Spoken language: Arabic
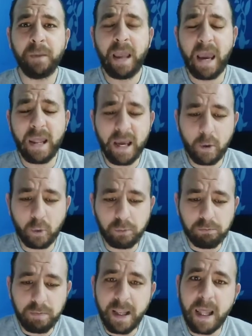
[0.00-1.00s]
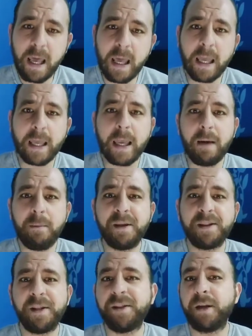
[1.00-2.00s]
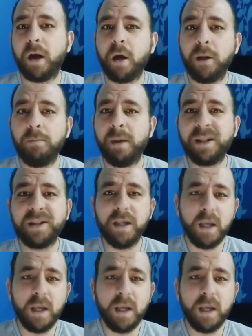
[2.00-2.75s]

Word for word: هناخد منها خمس تصريحات بس